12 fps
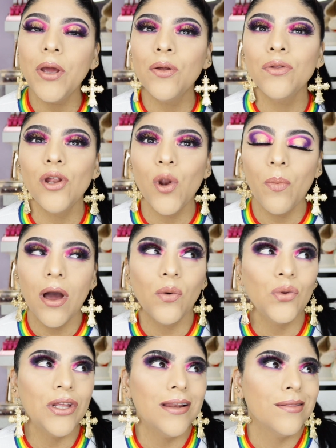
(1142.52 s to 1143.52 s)
pero si lo van a
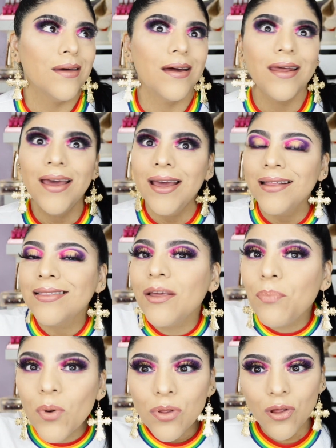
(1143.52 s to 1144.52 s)
utilizar
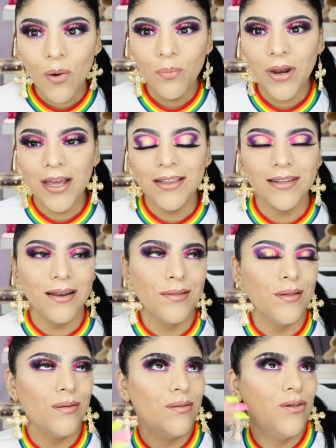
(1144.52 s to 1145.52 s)
tipo sombra de
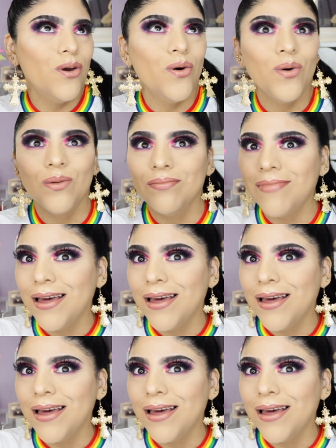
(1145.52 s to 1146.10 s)
transición,